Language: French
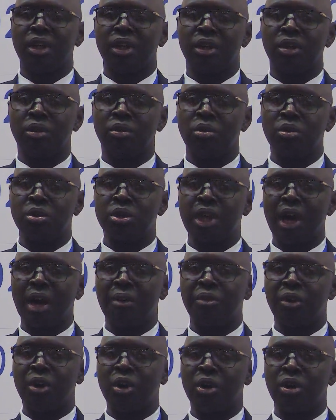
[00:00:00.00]
Euh, nous
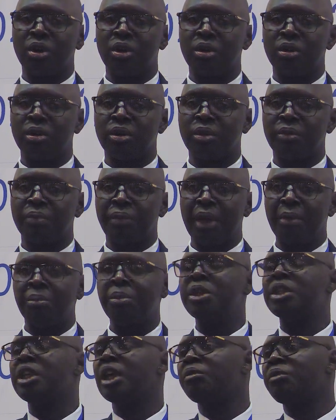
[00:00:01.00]
avons fait
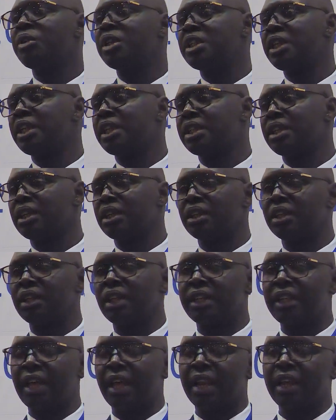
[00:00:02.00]
plusieurs visites
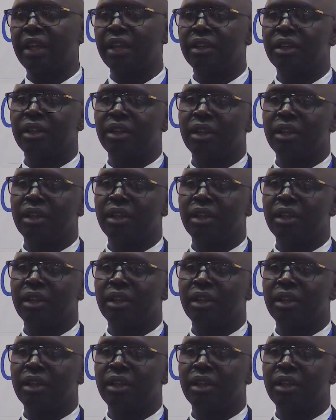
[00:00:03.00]
de terrain